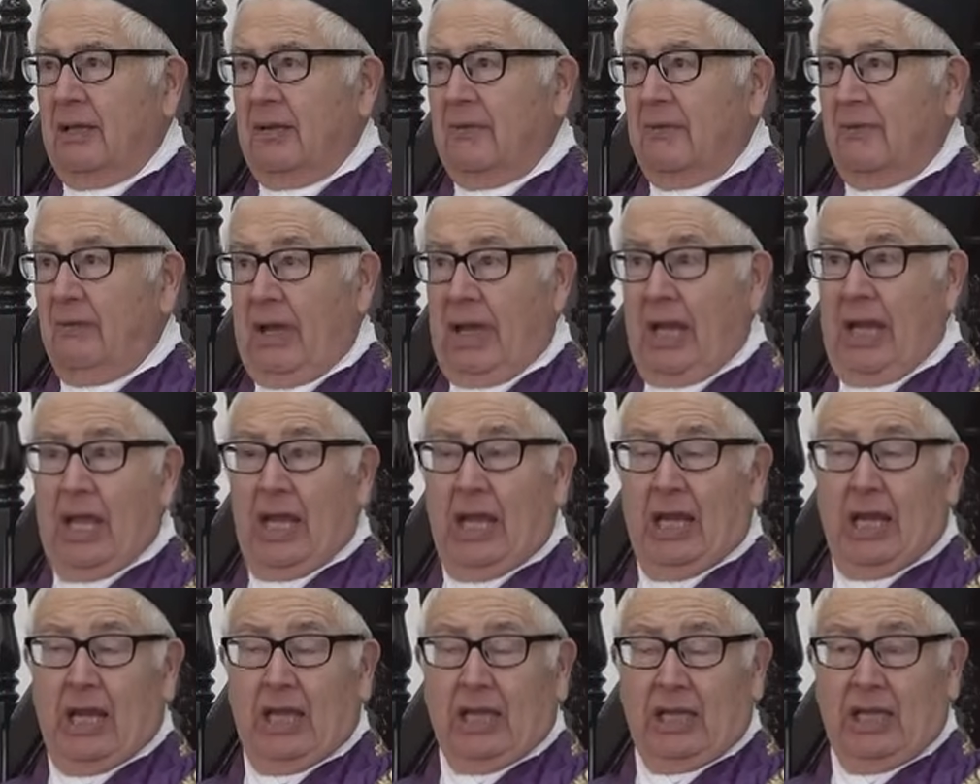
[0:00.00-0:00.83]

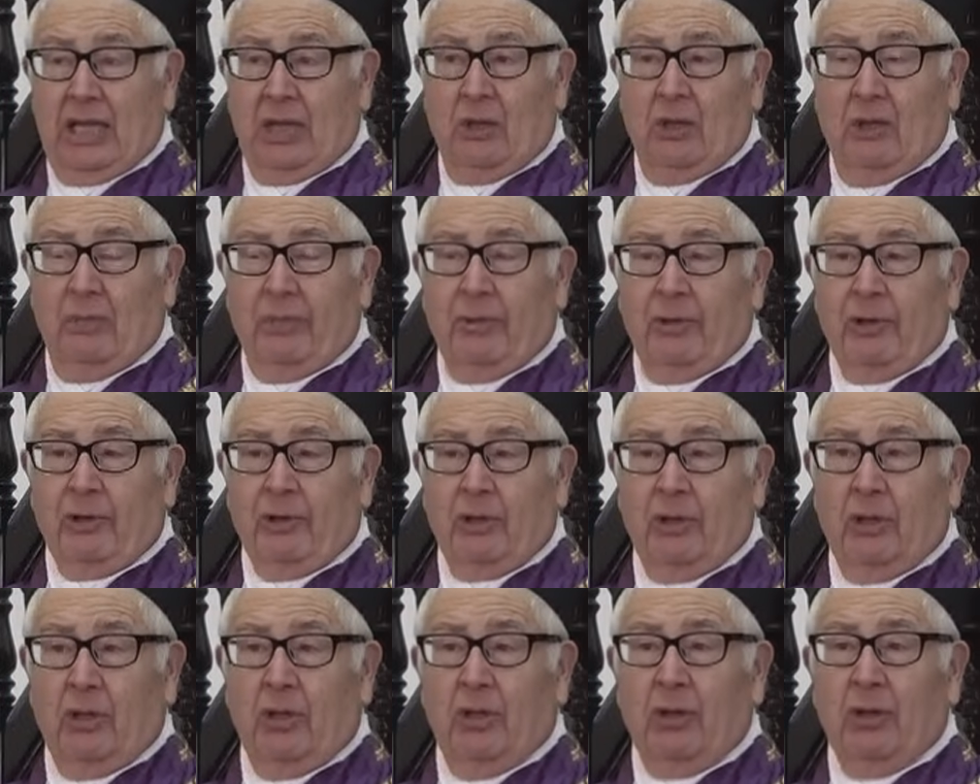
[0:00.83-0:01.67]
Fue elegido por
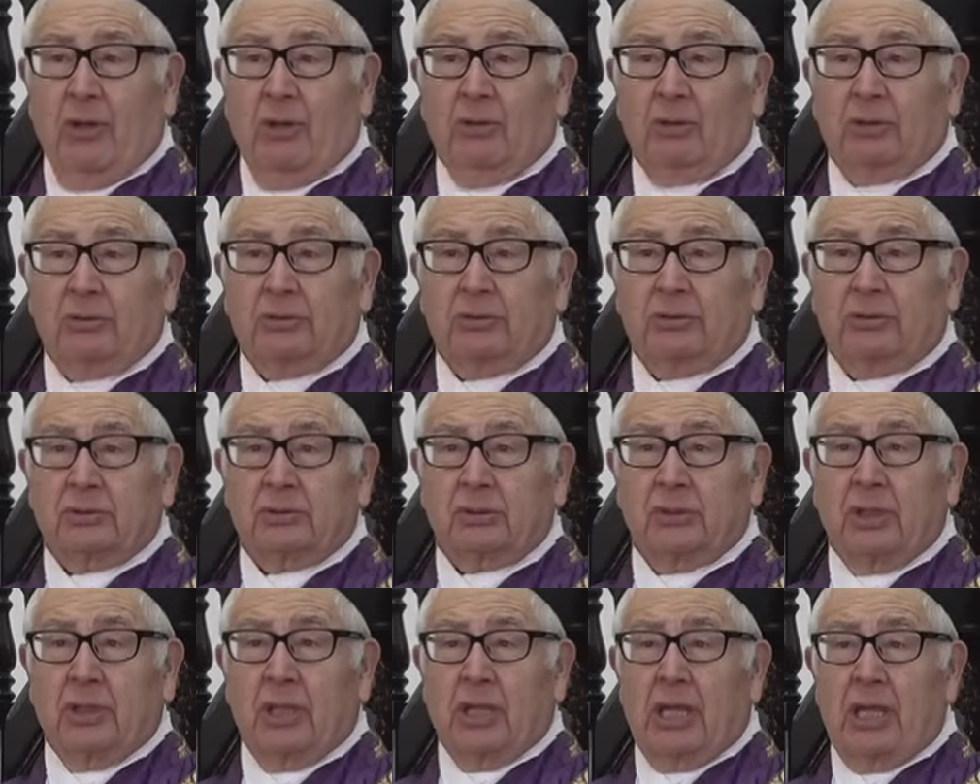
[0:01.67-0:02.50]
Dios
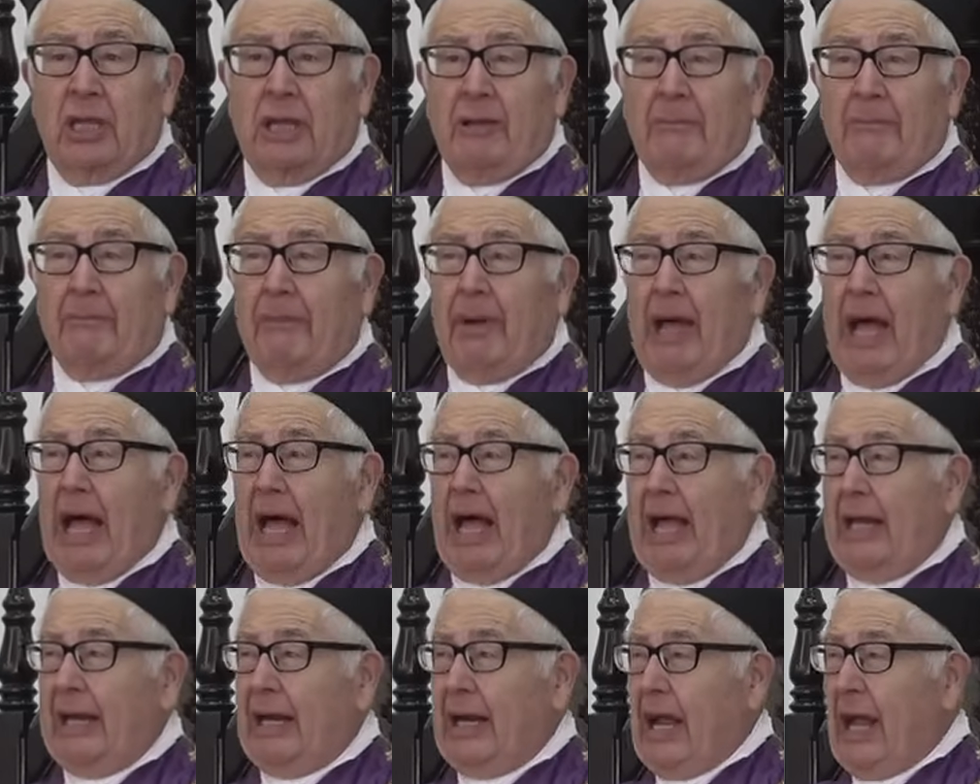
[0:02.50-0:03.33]

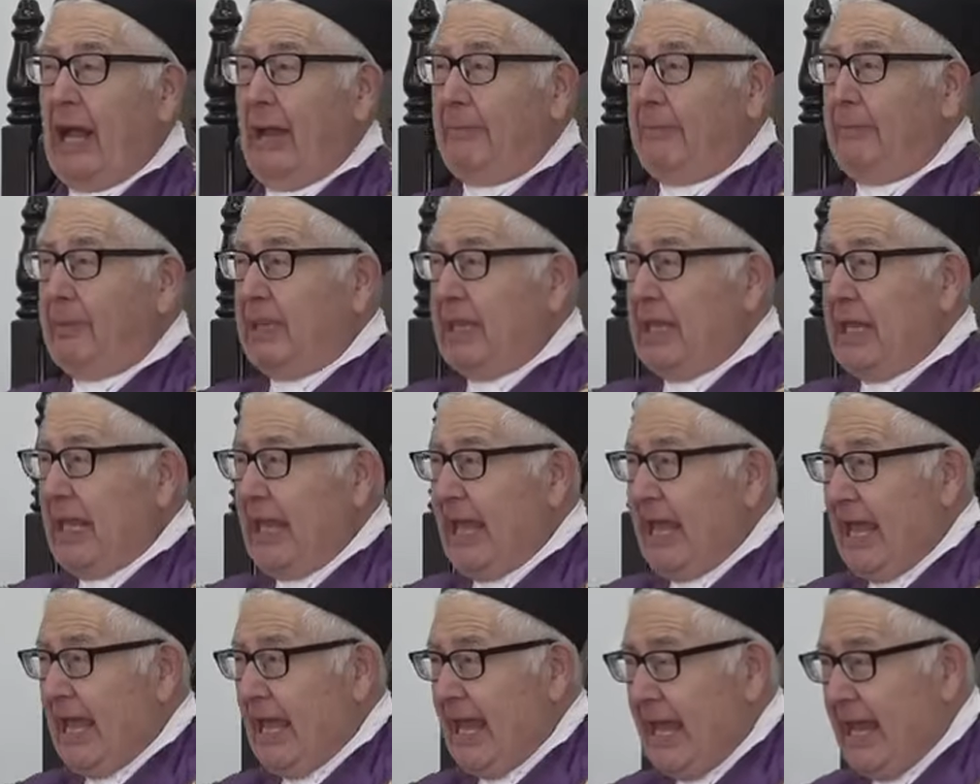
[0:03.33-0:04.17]
para
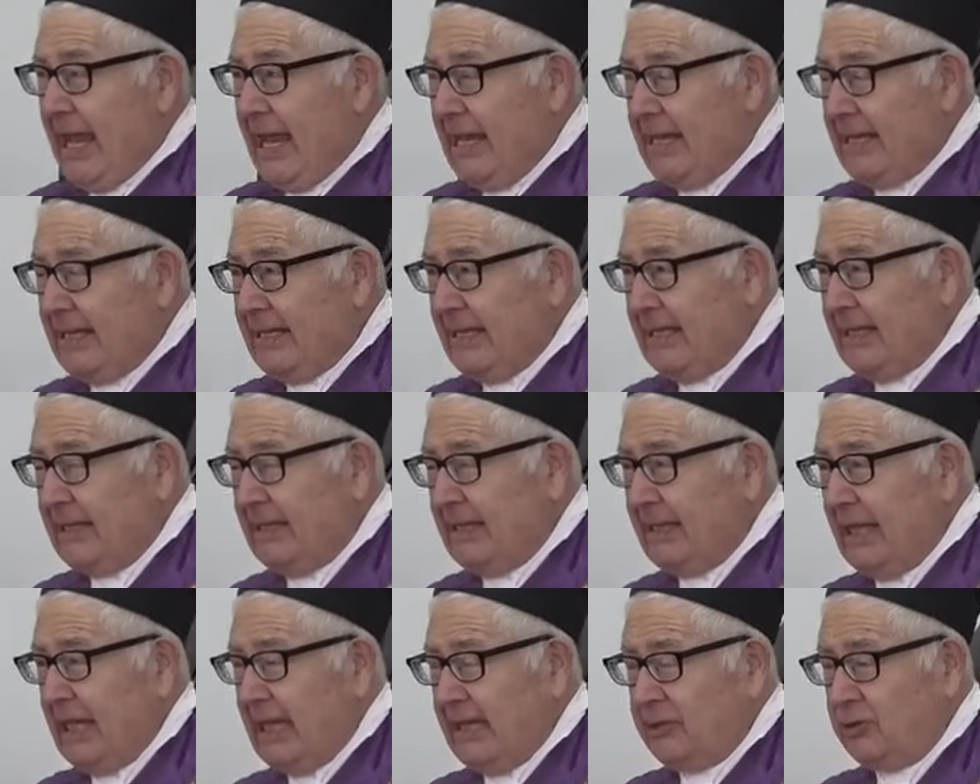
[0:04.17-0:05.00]

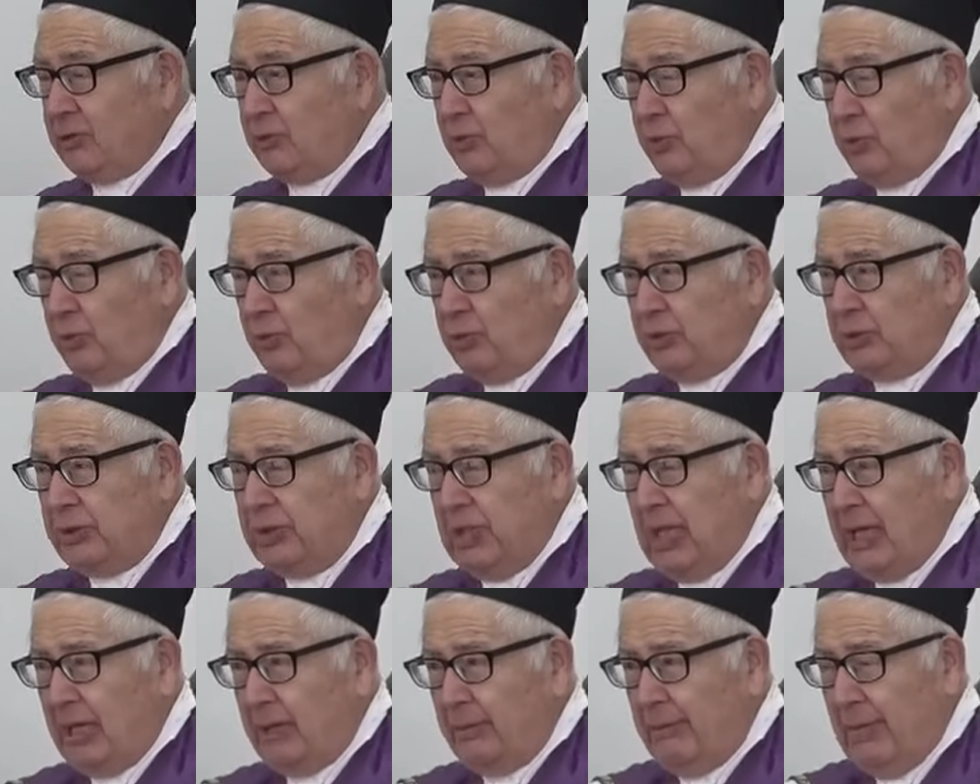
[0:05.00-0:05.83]
bien de sus
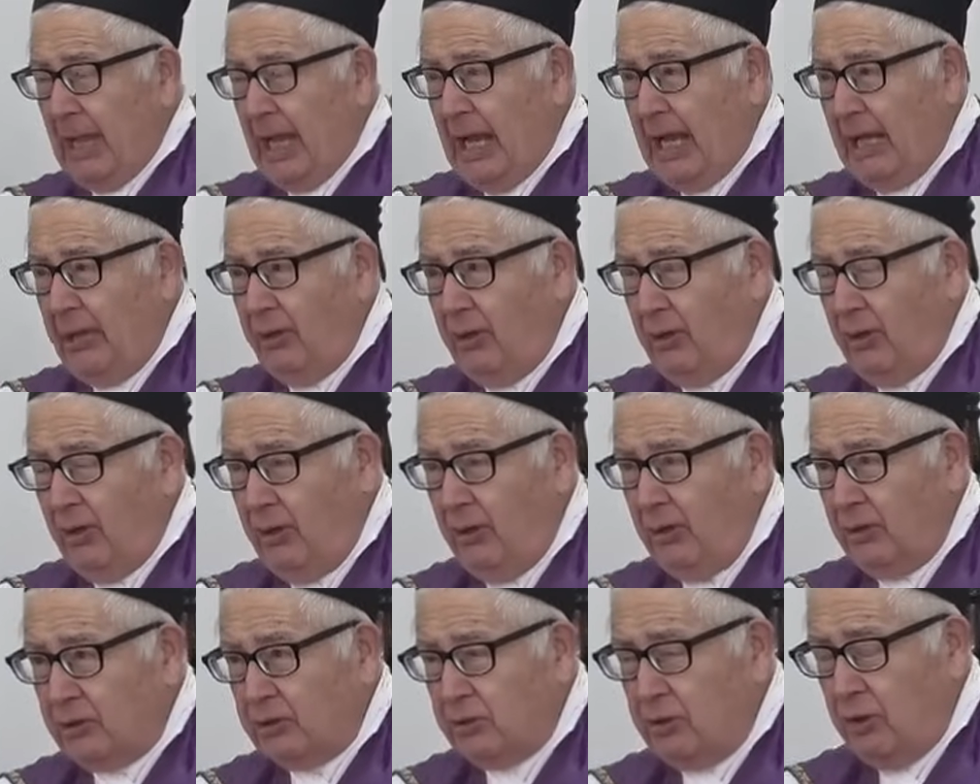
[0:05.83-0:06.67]

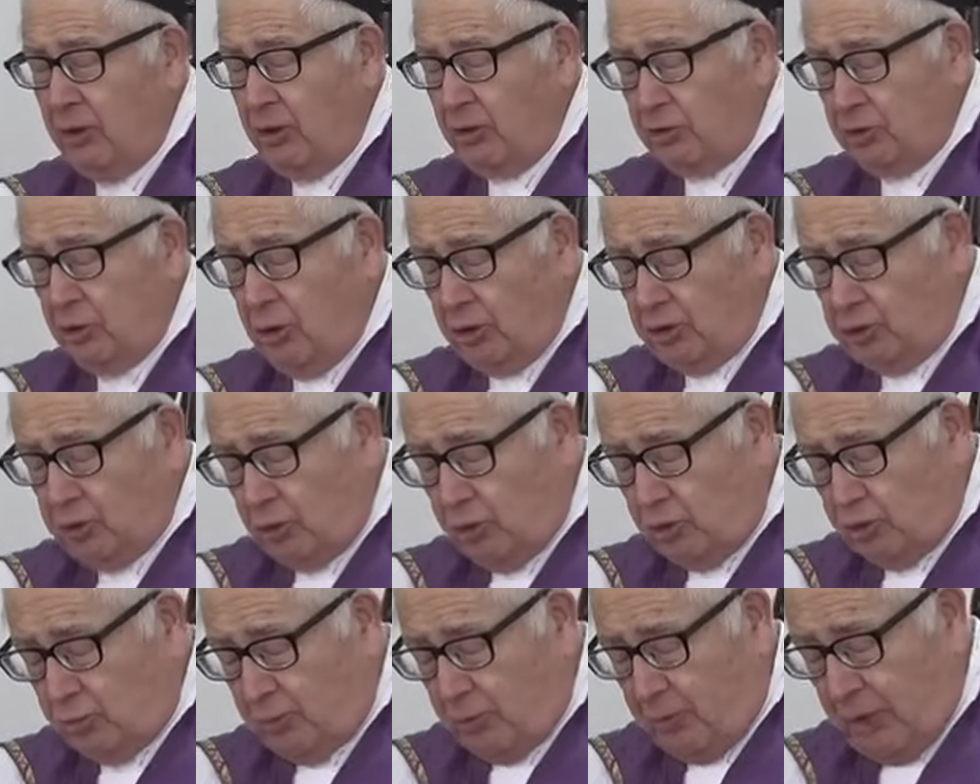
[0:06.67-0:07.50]
hermanos los
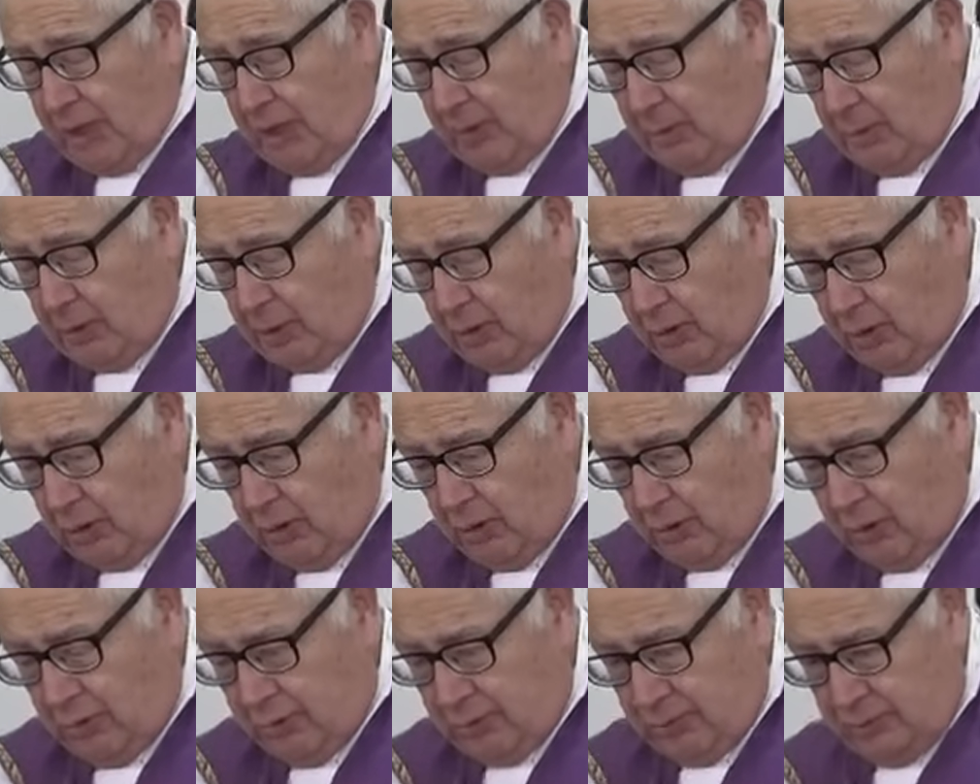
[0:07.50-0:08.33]
otros
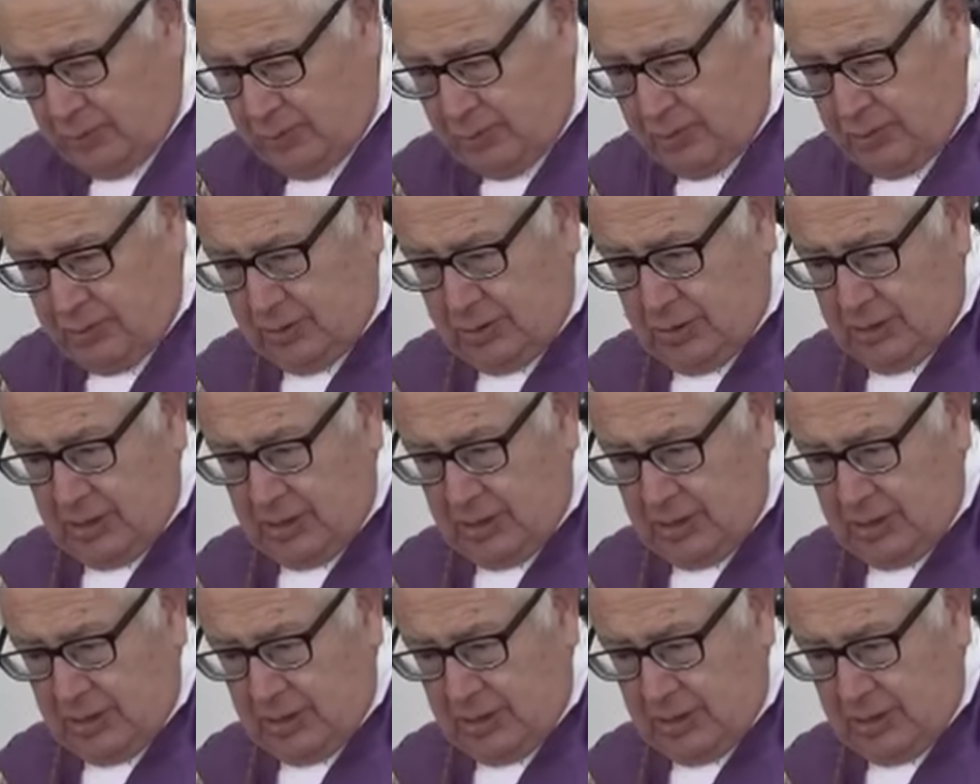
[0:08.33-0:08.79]
pueblos,